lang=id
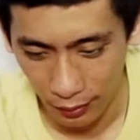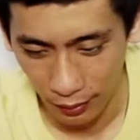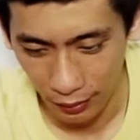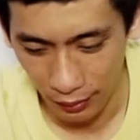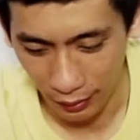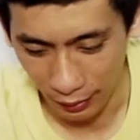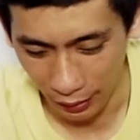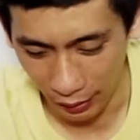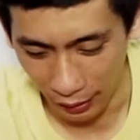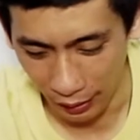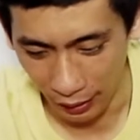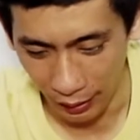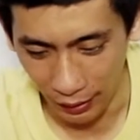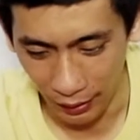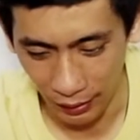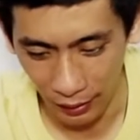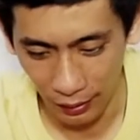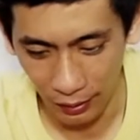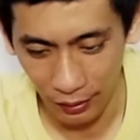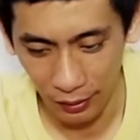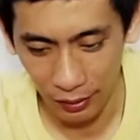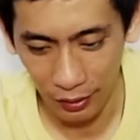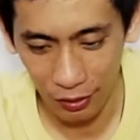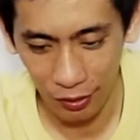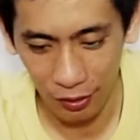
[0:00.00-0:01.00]
ya
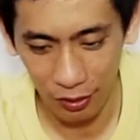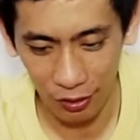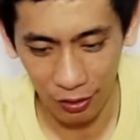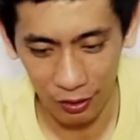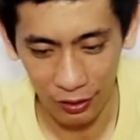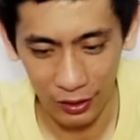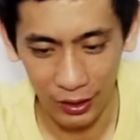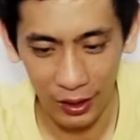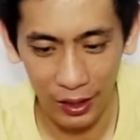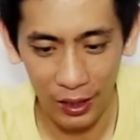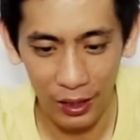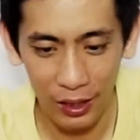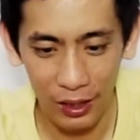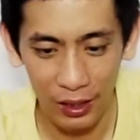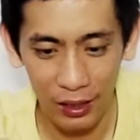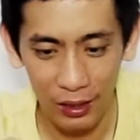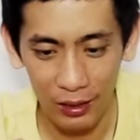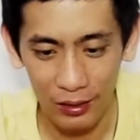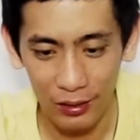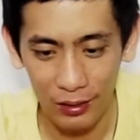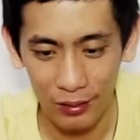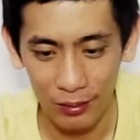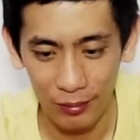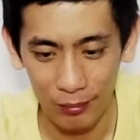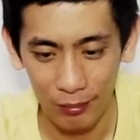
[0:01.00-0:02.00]
ini drone nya
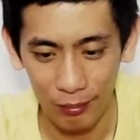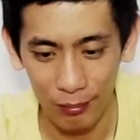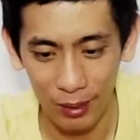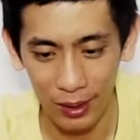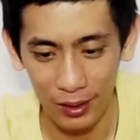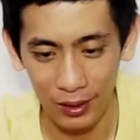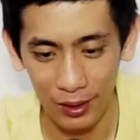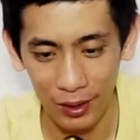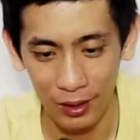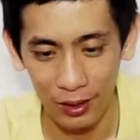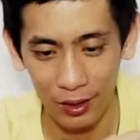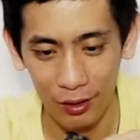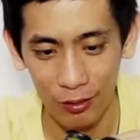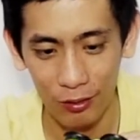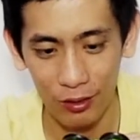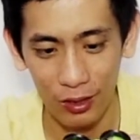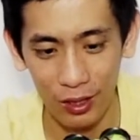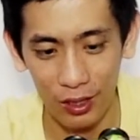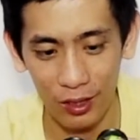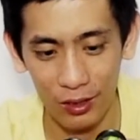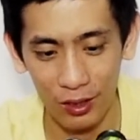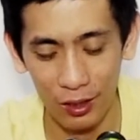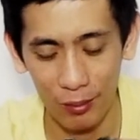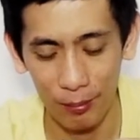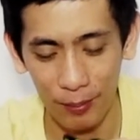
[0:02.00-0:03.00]
baterainya
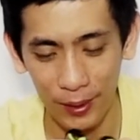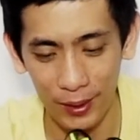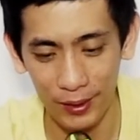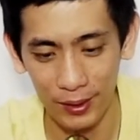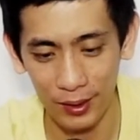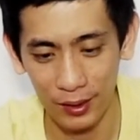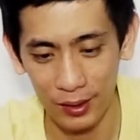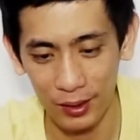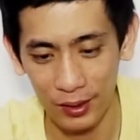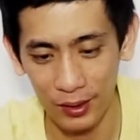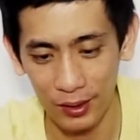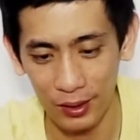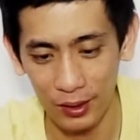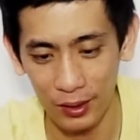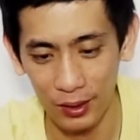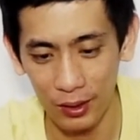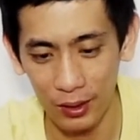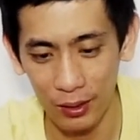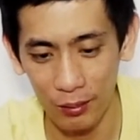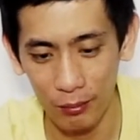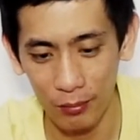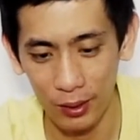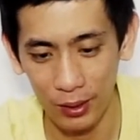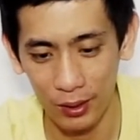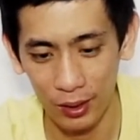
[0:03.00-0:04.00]
pasang di
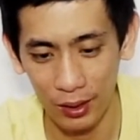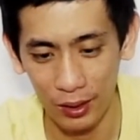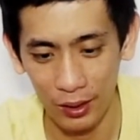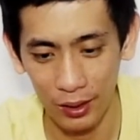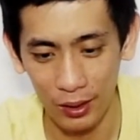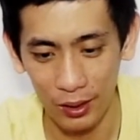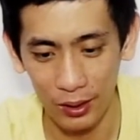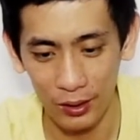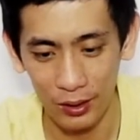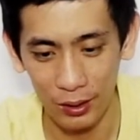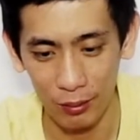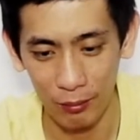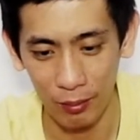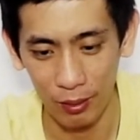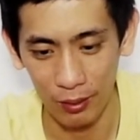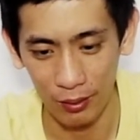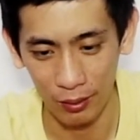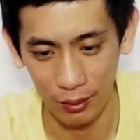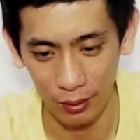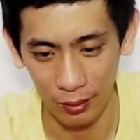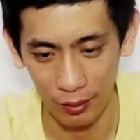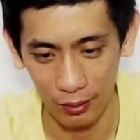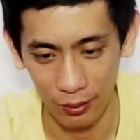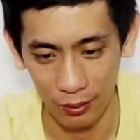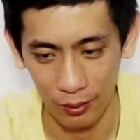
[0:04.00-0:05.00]
sini baterainya kecil banget
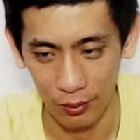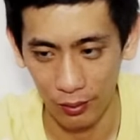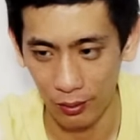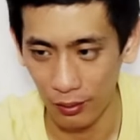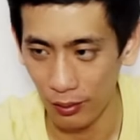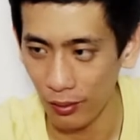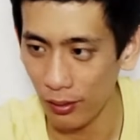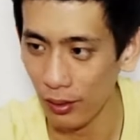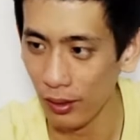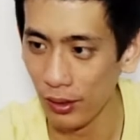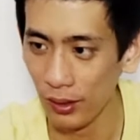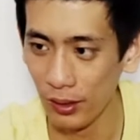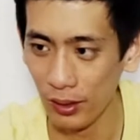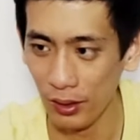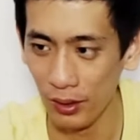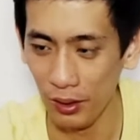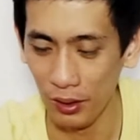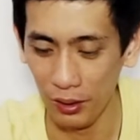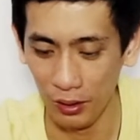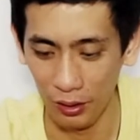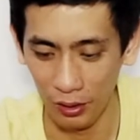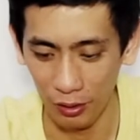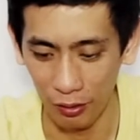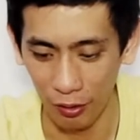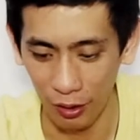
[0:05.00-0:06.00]

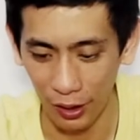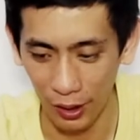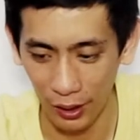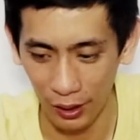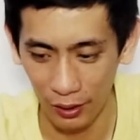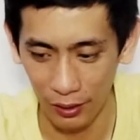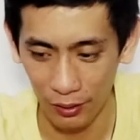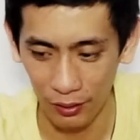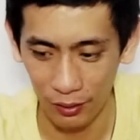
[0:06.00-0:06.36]
segini doang